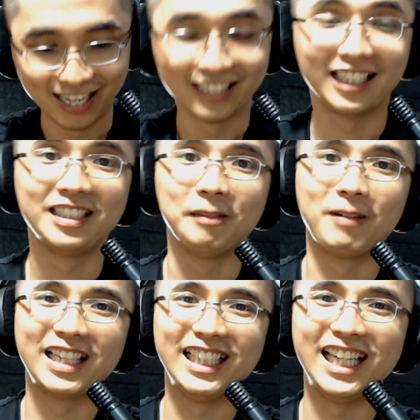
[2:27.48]
jadi
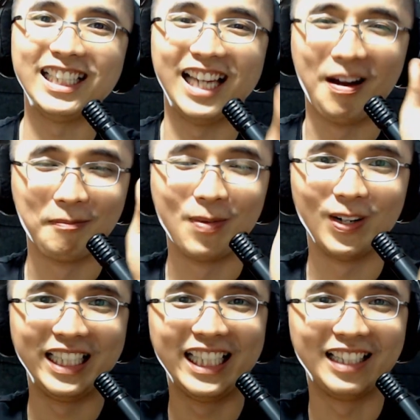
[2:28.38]
pertanyaannya
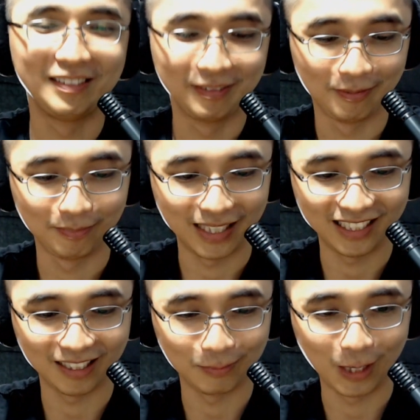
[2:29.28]
pollingnya mari
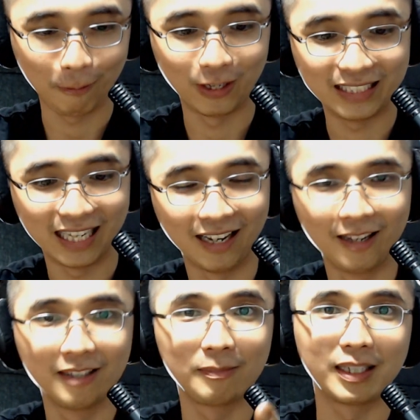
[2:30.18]
kita mulai pollingnya
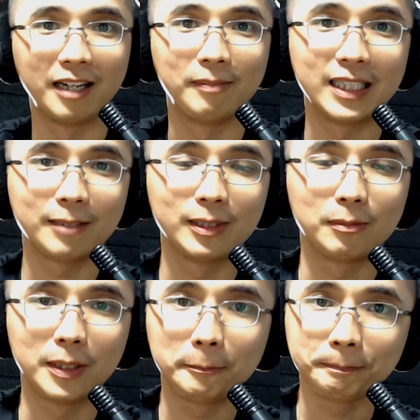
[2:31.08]
pertama
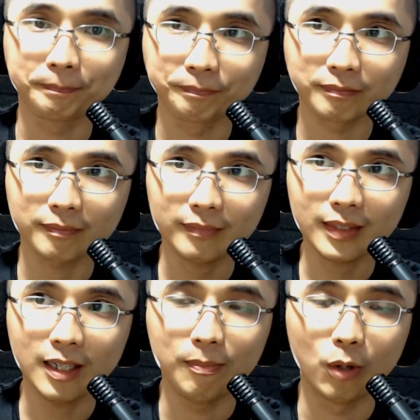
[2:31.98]
teman-teman
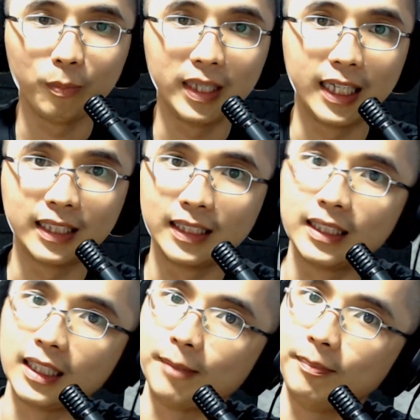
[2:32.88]
mau milih
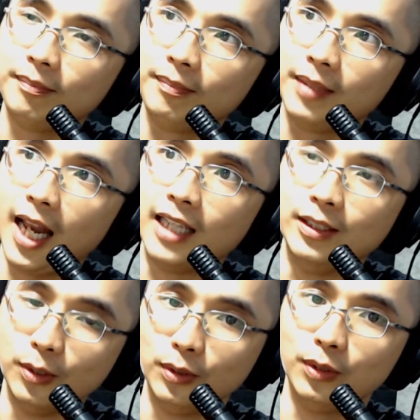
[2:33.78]
tetap
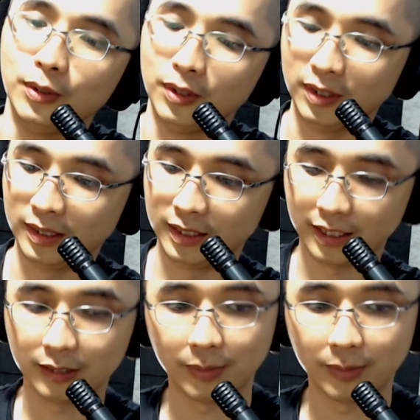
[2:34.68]
lanjut kan